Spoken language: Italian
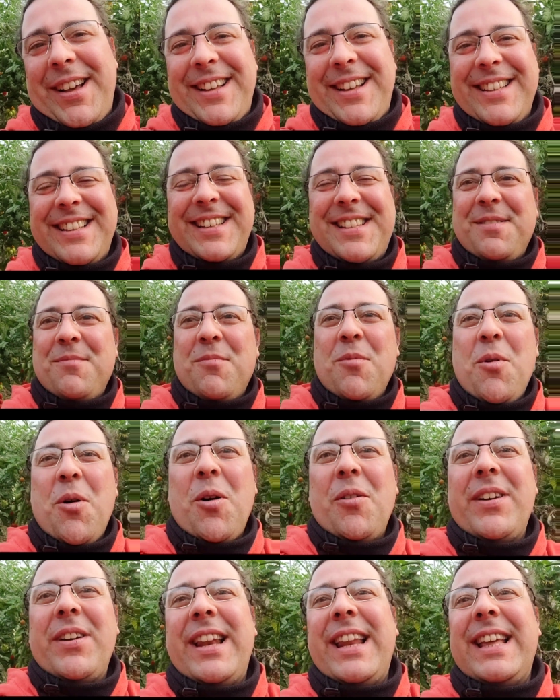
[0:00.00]
si
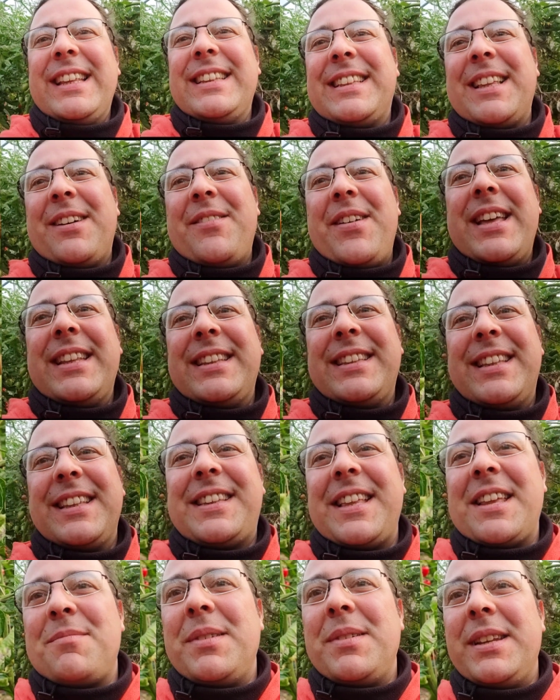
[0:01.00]
muove lentamente
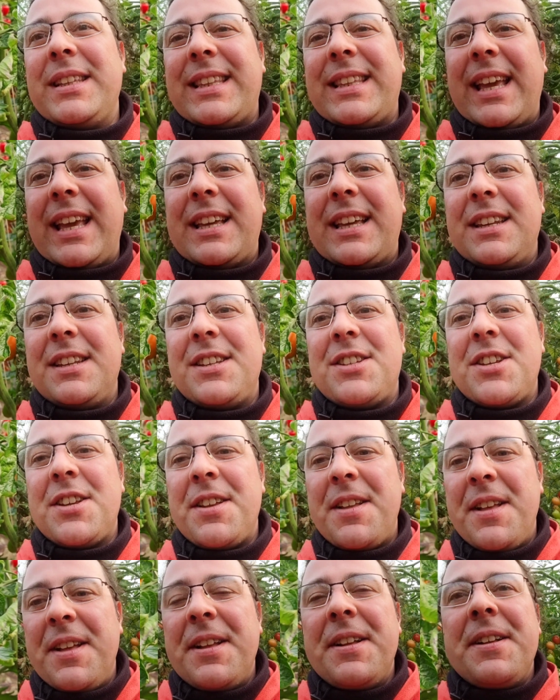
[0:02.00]
termini tecnici
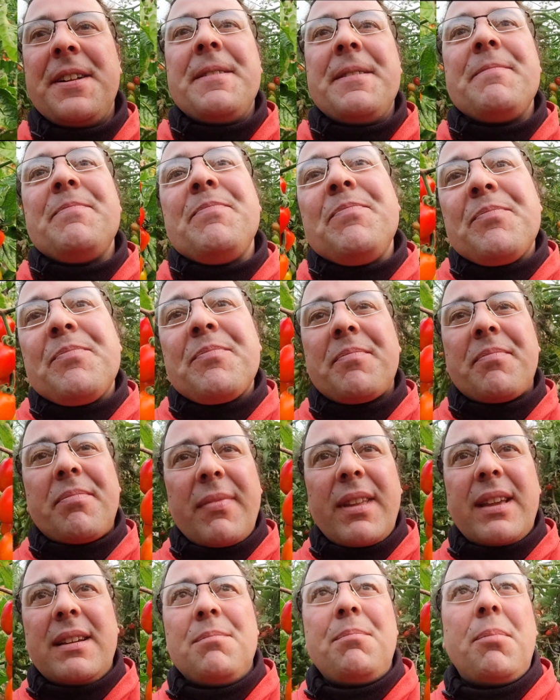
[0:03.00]

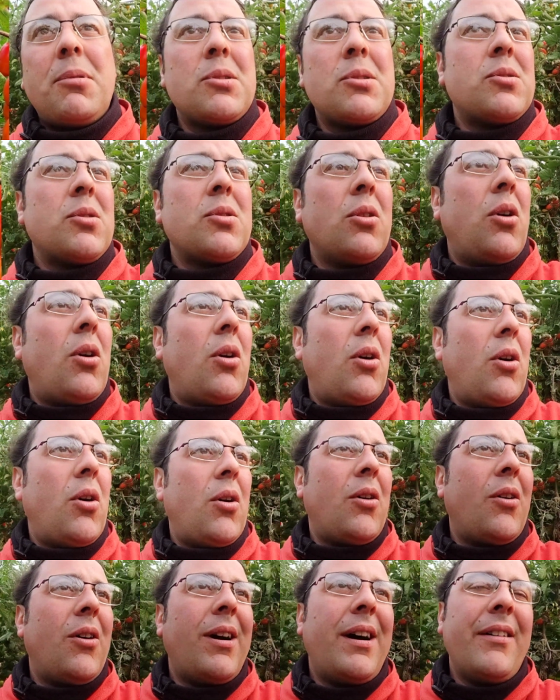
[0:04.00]
mm,
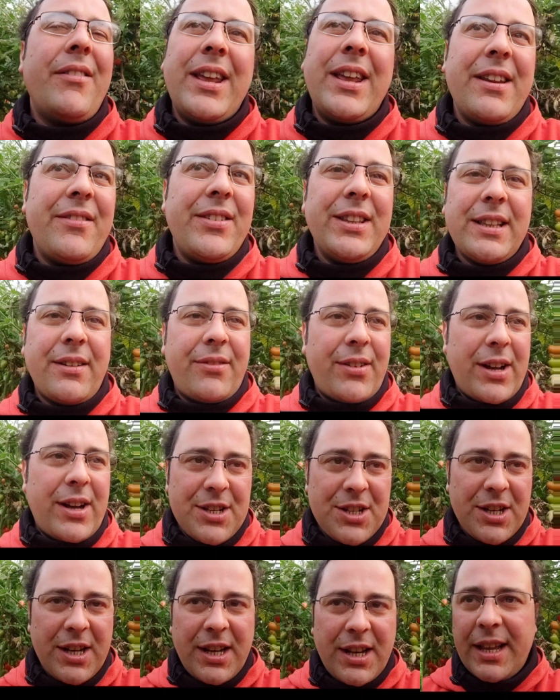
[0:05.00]
possono avere vita
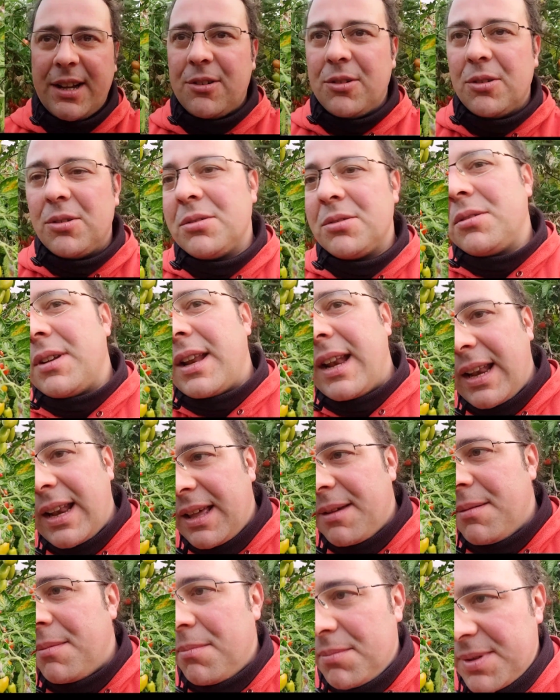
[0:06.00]
facile ecco
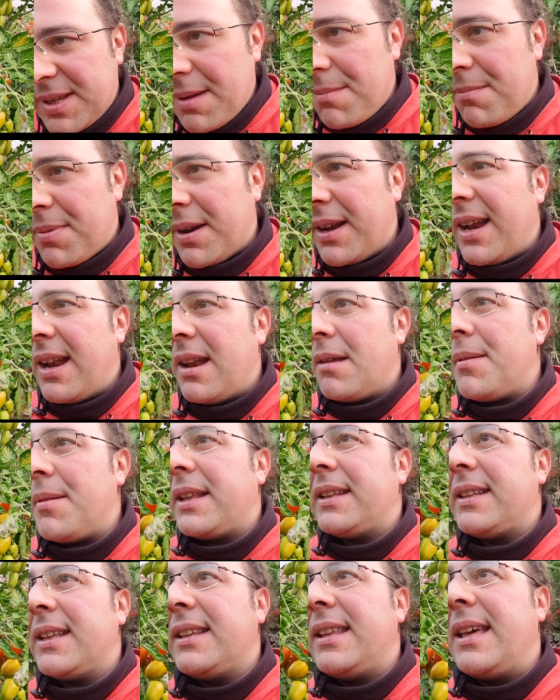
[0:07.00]
nelle, sempre nelle
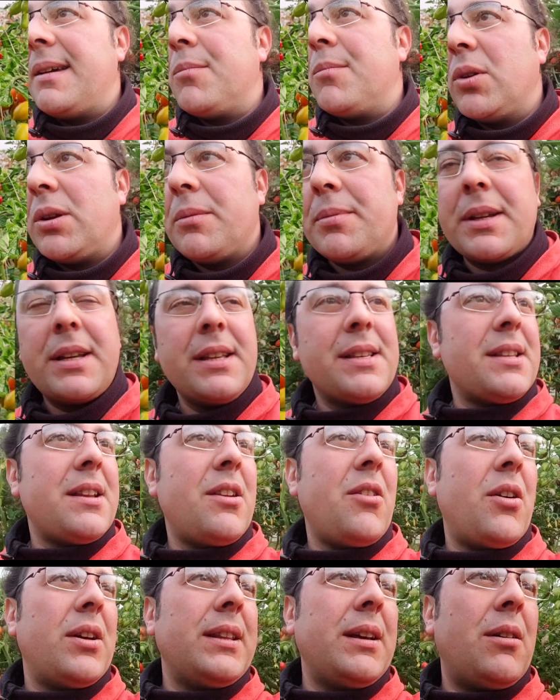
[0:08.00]
piante deboli perché se
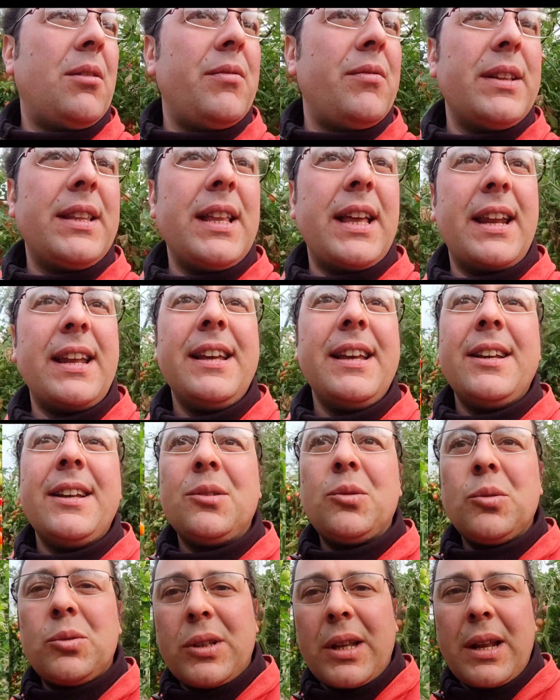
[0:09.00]
noi andiamo a vedere
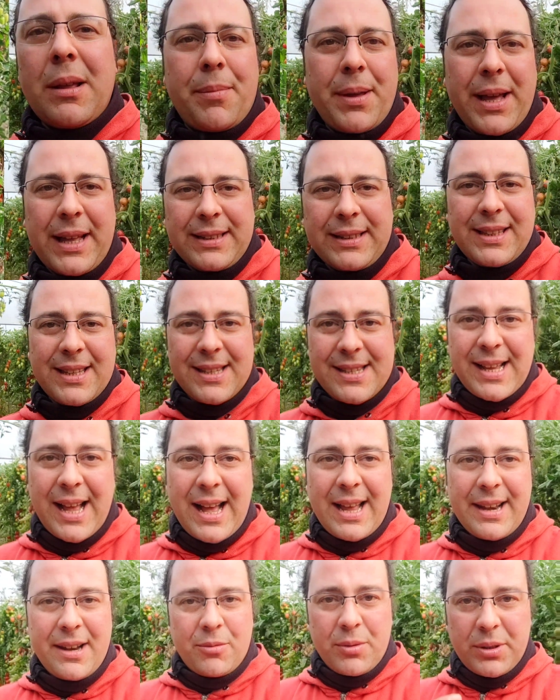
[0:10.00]
tutte le piante
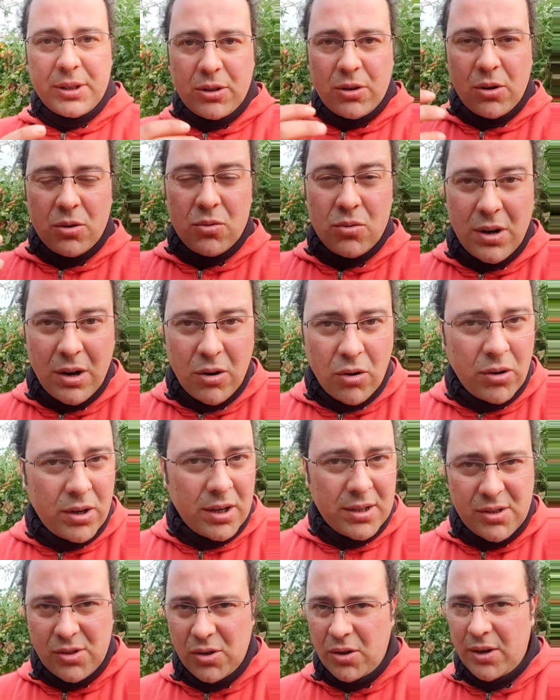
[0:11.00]
sane quindi con una
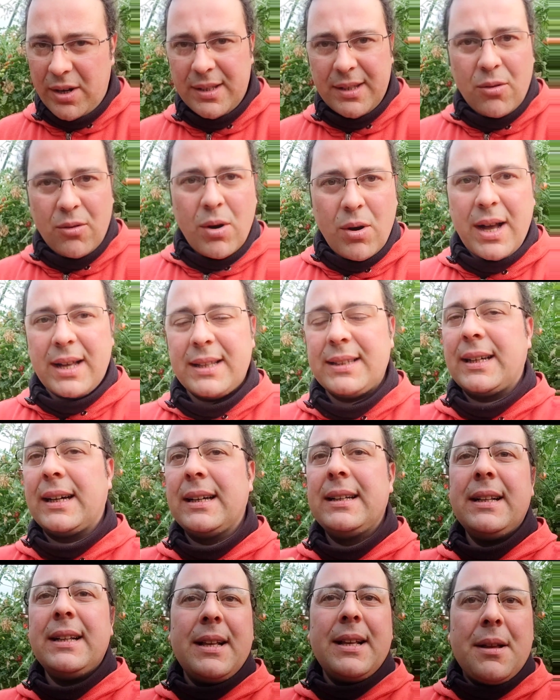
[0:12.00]
colorazione adeguata
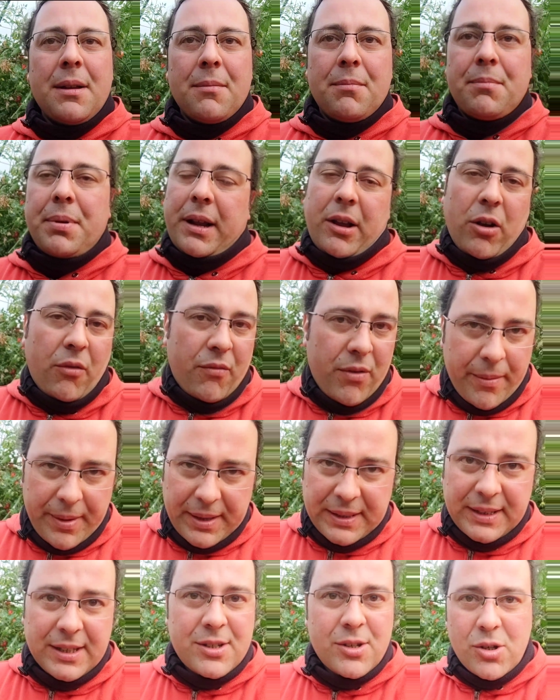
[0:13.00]
perché
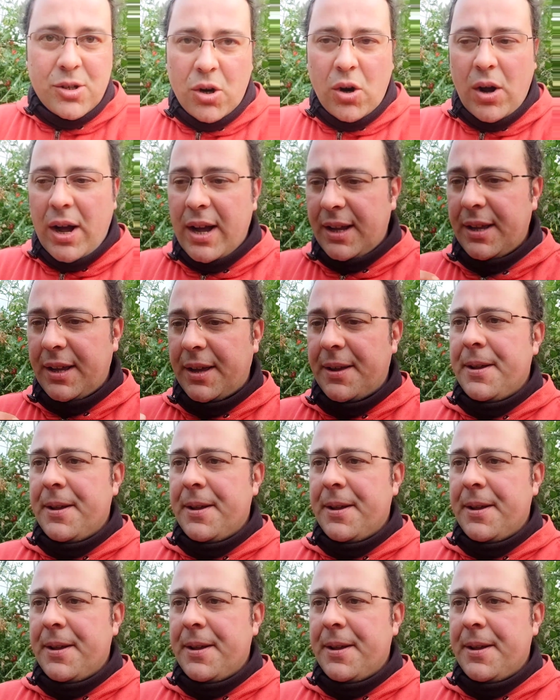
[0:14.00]
ovviamente ci sono anche